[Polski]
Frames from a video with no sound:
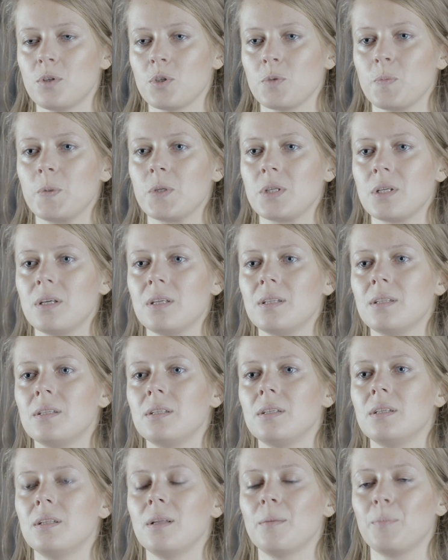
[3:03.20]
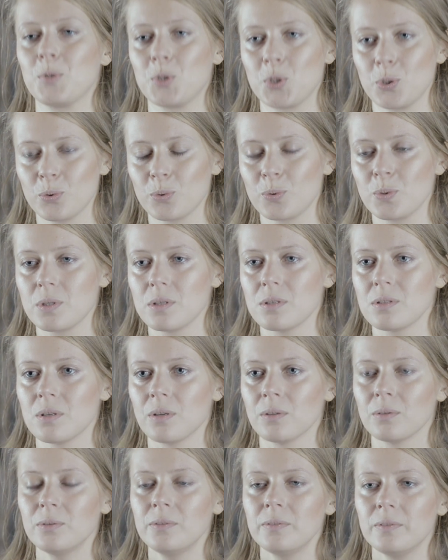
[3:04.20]
rozpoczęty na początku
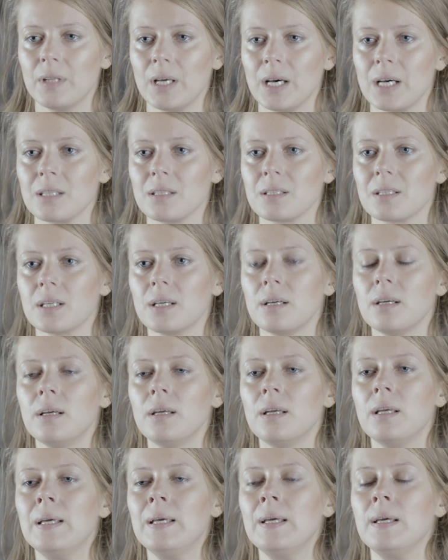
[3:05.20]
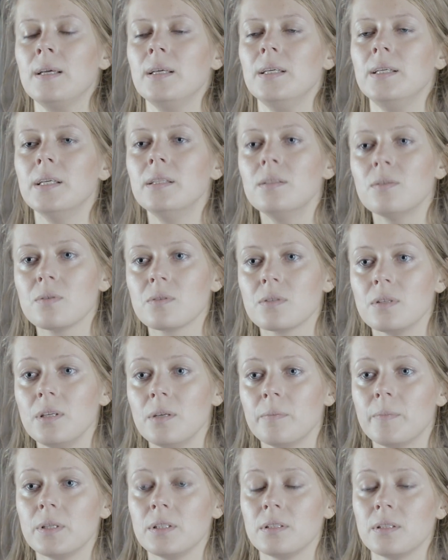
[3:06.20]
sezonu w teatrze. Jedną z
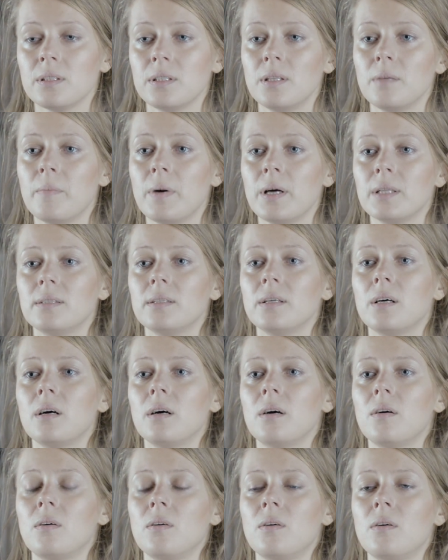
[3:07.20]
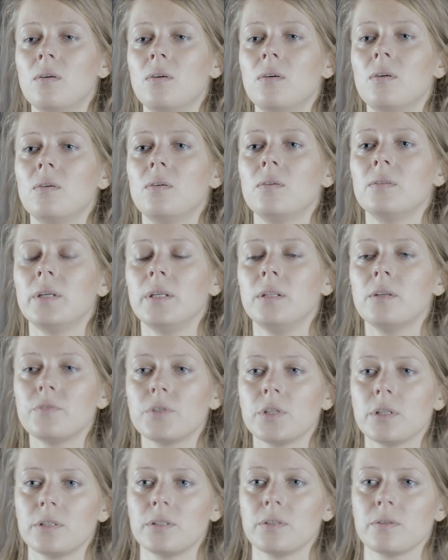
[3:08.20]
nich będzie debata o
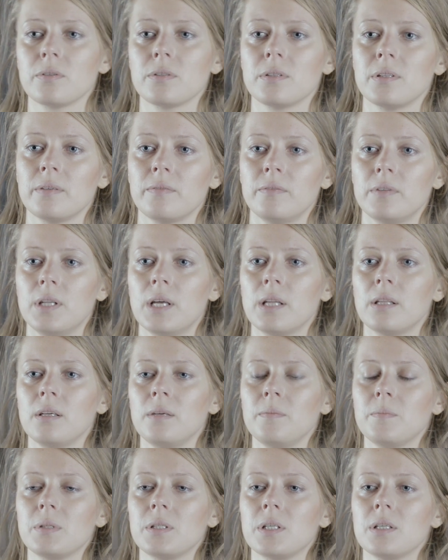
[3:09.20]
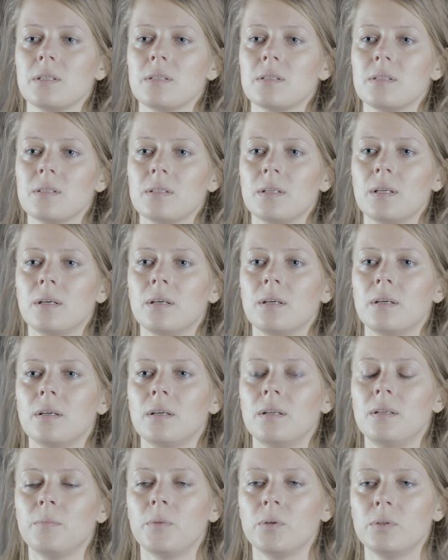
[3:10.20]
najnowszej książce wydanej przez
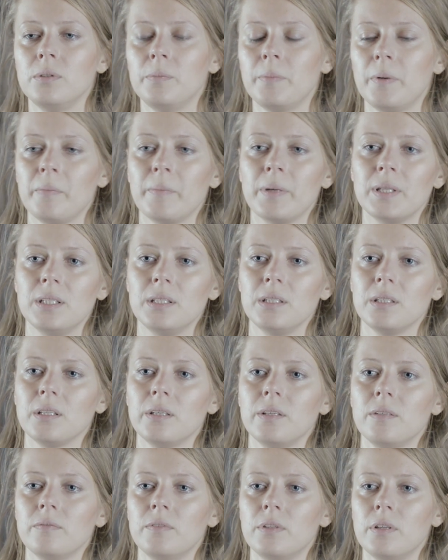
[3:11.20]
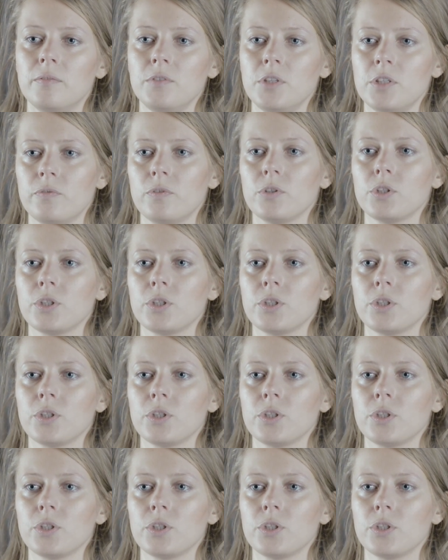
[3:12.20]
y, Le Monde Diplomatique i wydawnictwo